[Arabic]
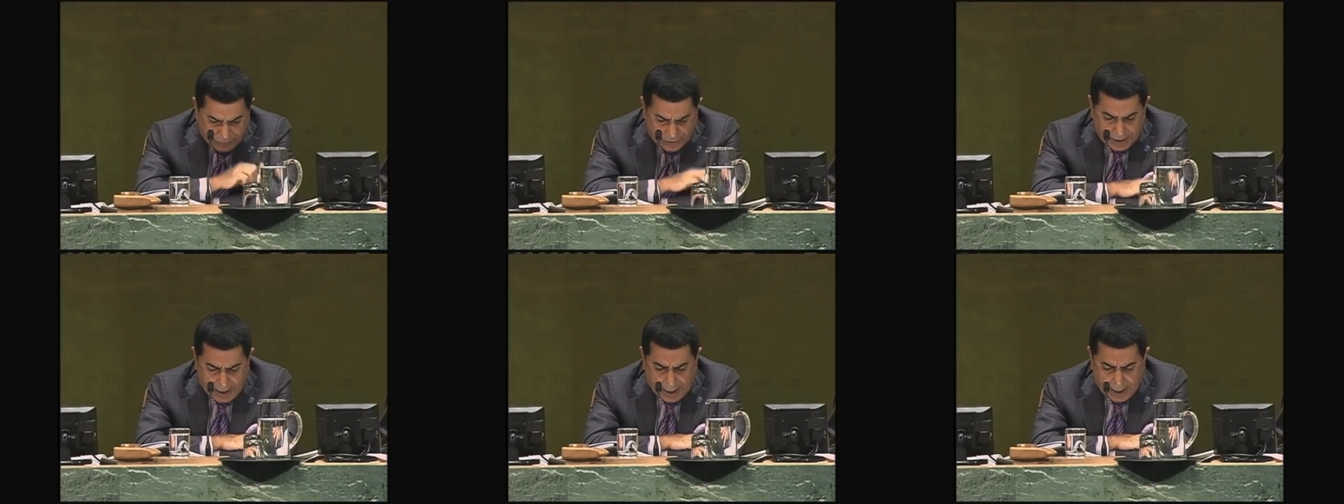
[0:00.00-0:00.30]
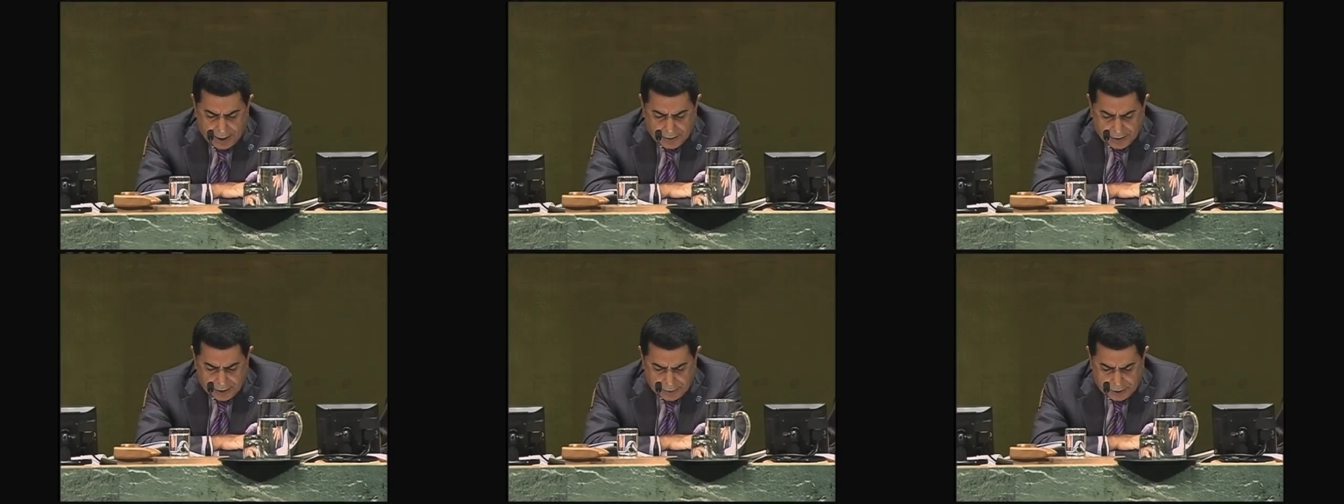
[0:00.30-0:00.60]
في
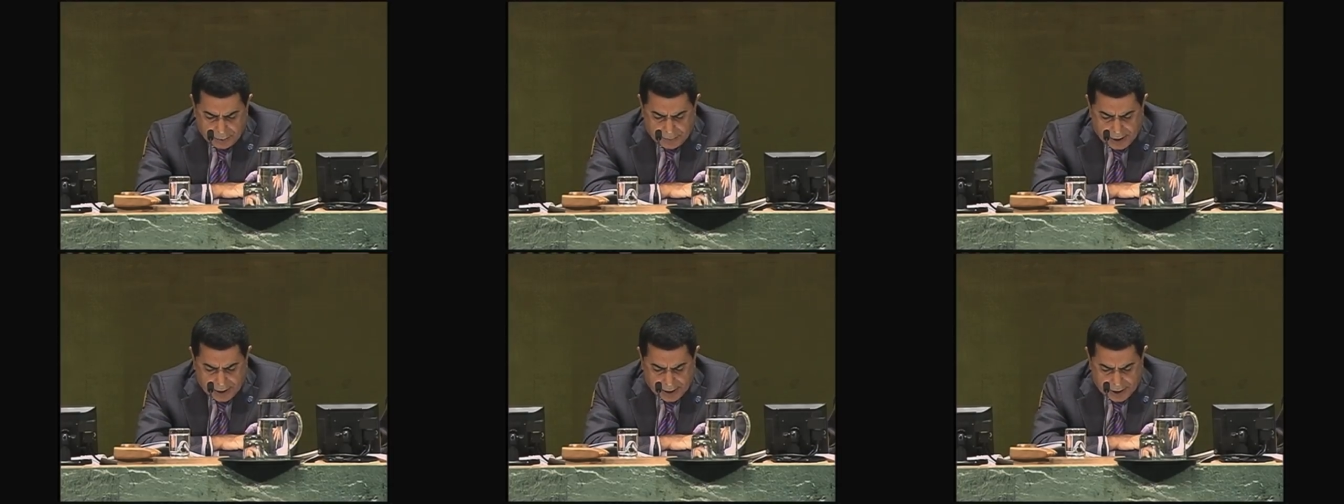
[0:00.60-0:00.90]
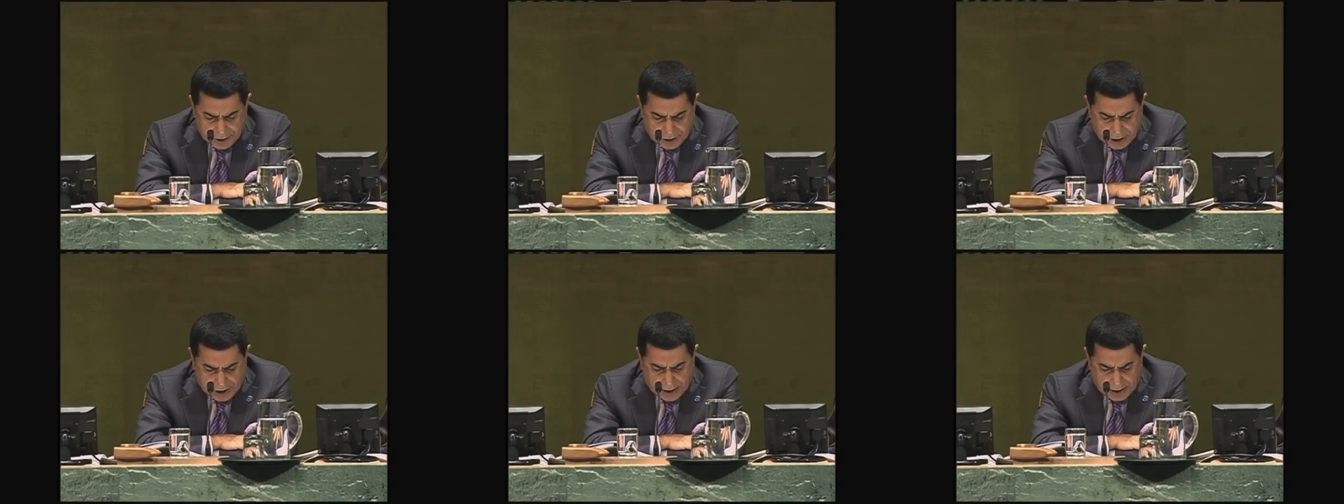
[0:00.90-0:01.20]
أعظم
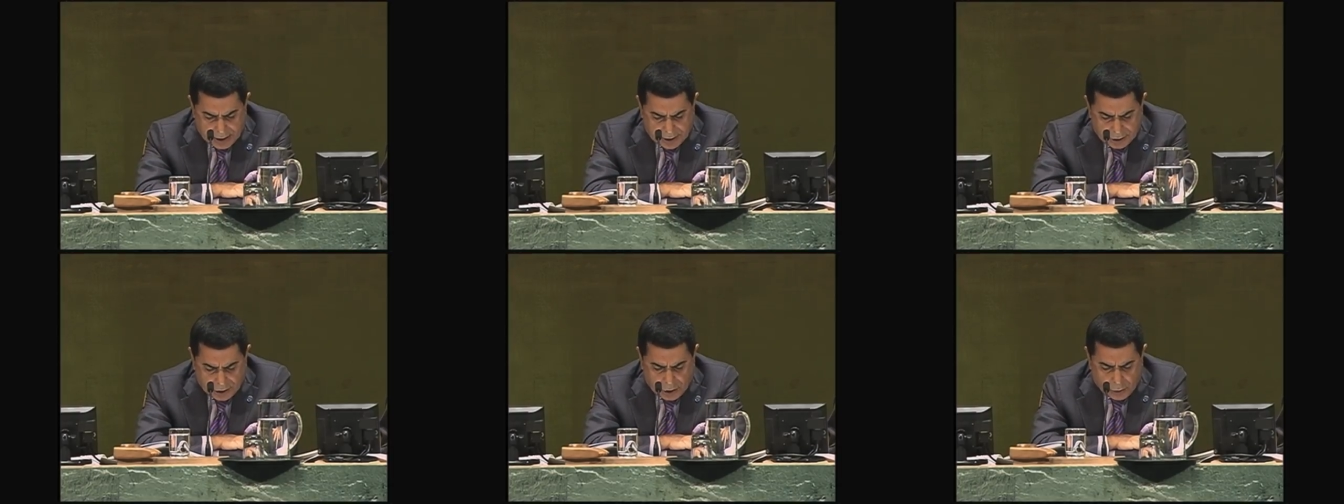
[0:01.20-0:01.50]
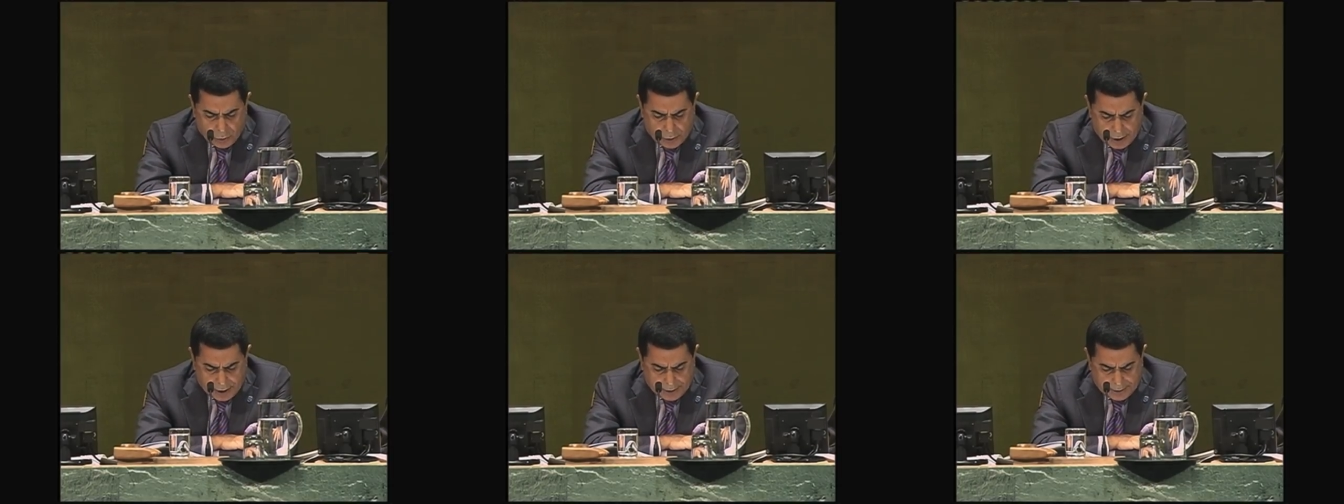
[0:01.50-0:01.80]
مهرجان
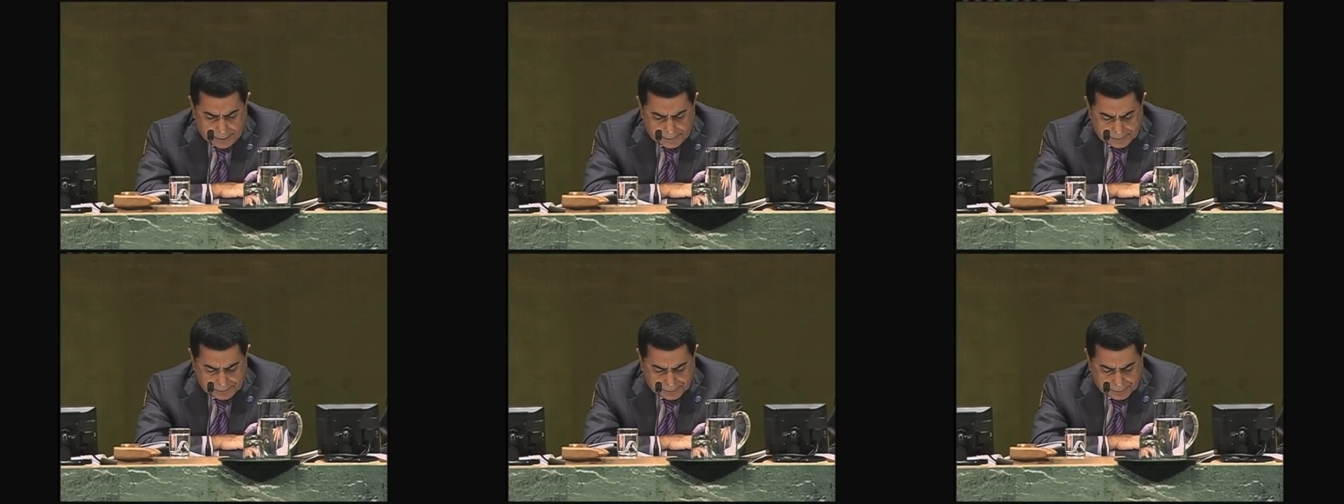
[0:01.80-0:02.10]
دولي